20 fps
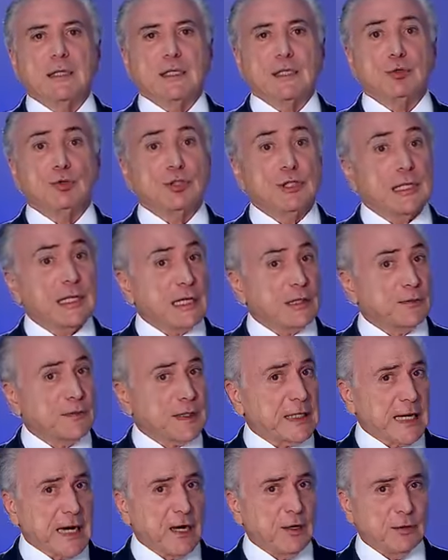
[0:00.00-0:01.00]
e do Senado
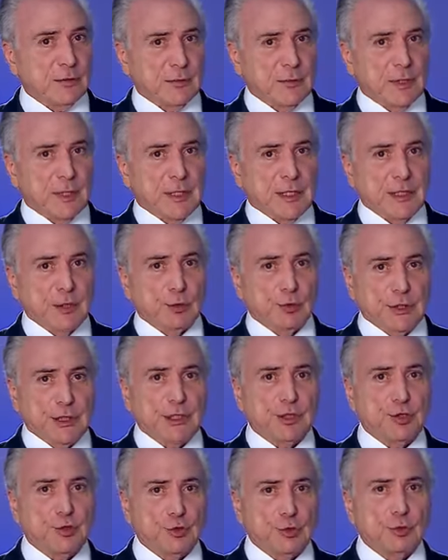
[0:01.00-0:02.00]
Federal,
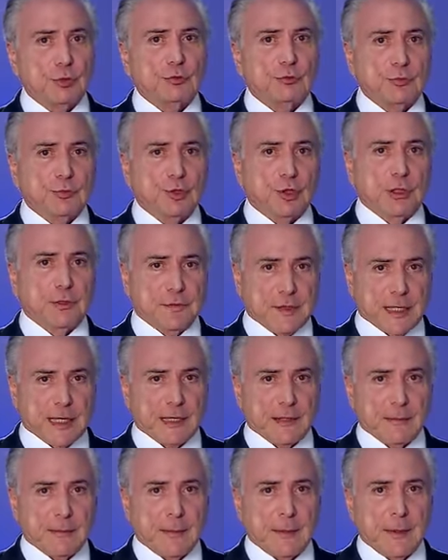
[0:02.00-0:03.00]
Eunício de
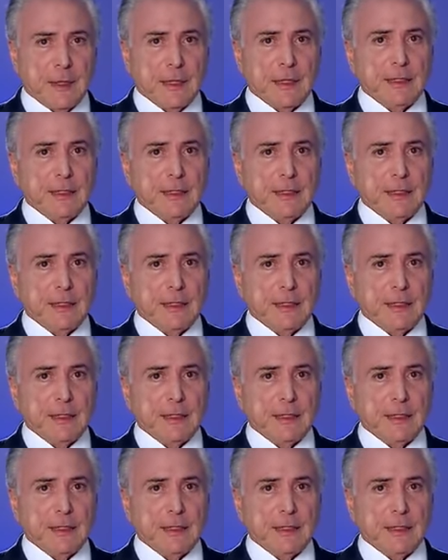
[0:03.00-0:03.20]
Oliveira